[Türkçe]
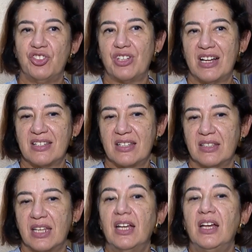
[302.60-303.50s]

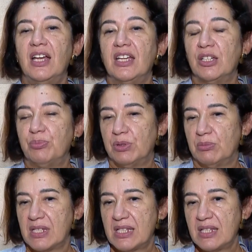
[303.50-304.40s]
içerisinde
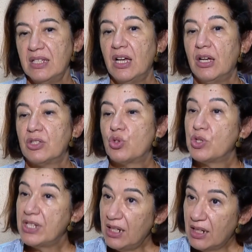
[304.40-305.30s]
yapılması,
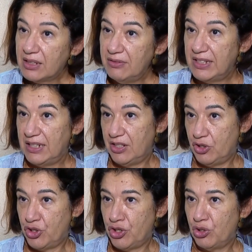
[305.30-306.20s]
sosyal aktiviteler
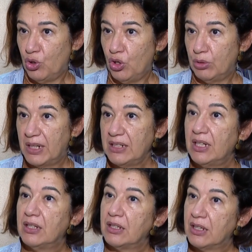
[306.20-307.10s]
içinde olmak,